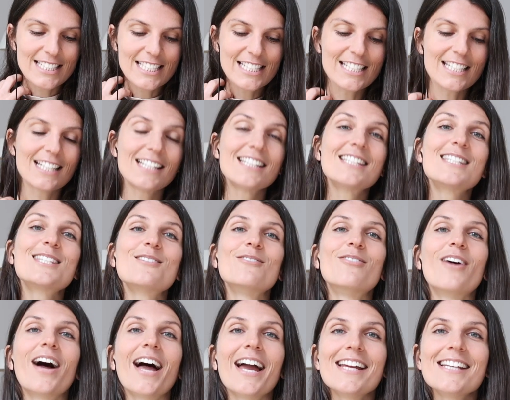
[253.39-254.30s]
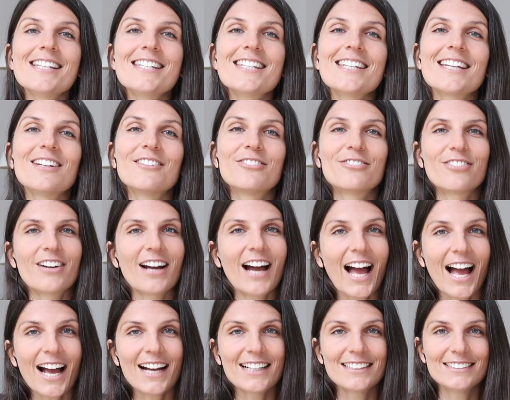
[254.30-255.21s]
Die zweite
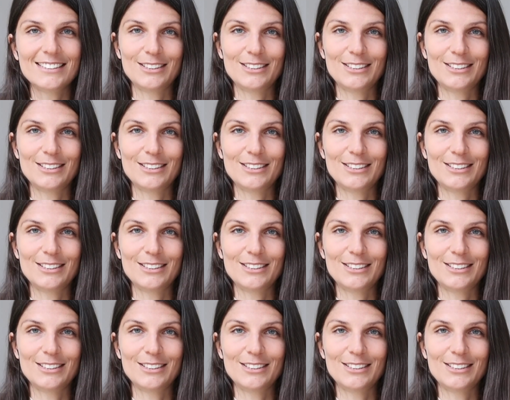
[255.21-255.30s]
Frage,